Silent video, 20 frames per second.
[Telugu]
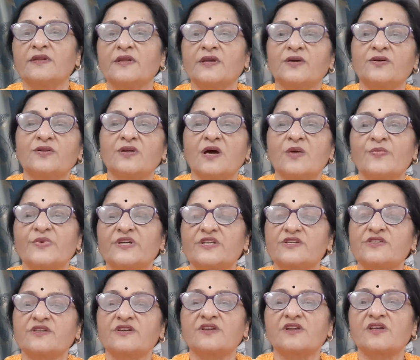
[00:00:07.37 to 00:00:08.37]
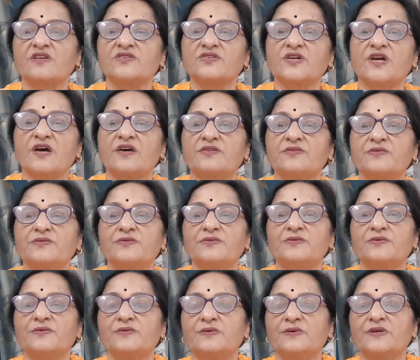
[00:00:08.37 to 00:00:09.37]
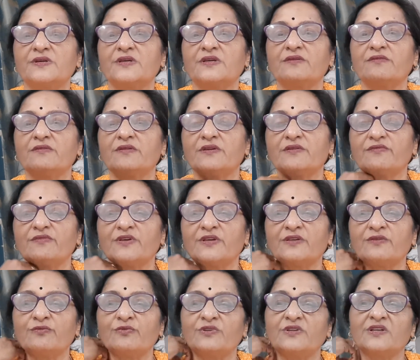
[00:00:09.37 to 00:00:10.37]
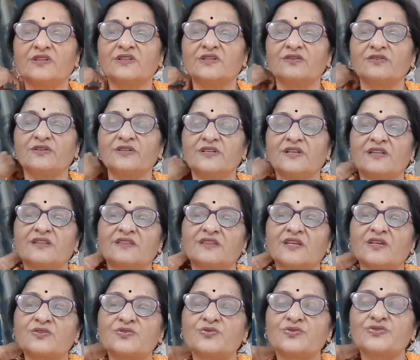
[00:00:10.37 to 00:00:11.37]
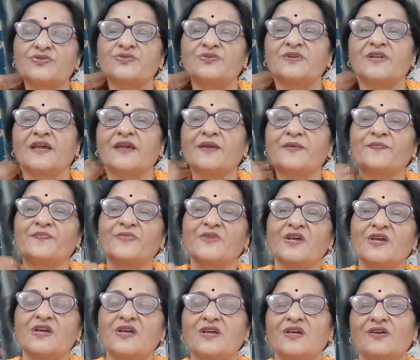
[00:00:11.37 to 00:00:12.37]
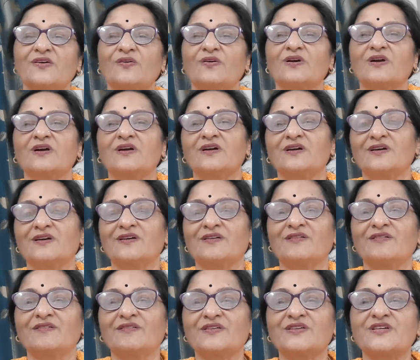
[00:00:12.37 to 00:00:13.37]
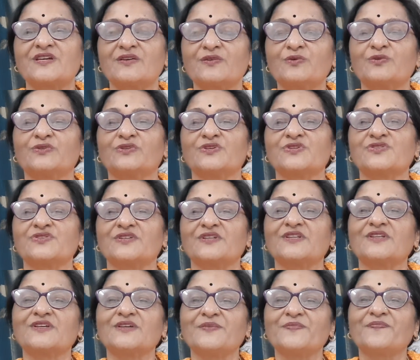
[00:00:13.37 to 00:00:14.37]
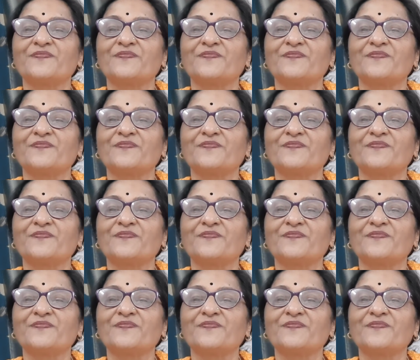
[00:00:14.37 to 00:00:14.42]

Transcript: రఘురామకృష్ణరాజు గారు ఇవి ఈ ఉదంతం ఇదంతా చూస్తుంటే ఒక విషయం గుర్తొస్తున్నది